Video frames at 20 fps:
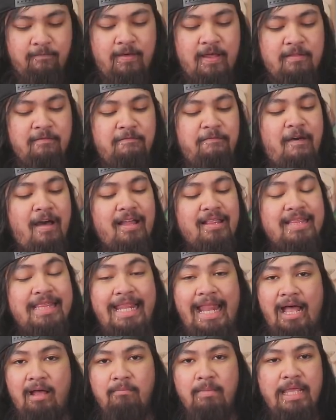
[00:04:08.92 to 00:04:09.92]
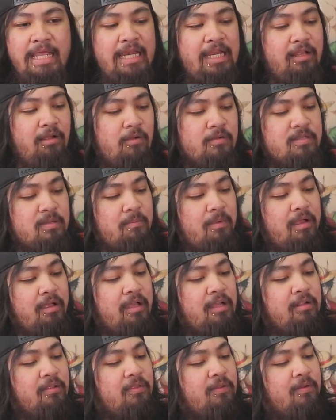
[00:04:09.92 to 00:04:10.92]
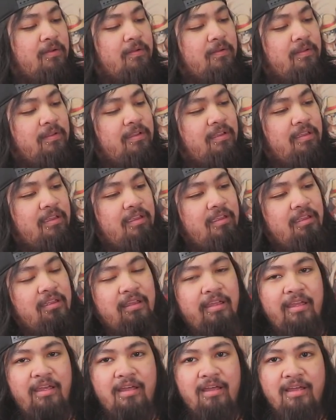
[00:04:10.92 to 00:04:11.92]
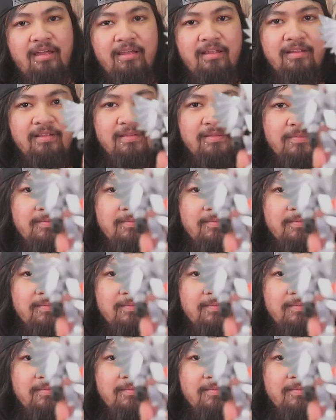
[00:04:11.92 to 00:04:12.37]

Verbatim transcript: Fun fact lang, mahilig ako sa mga ganito. Ayan.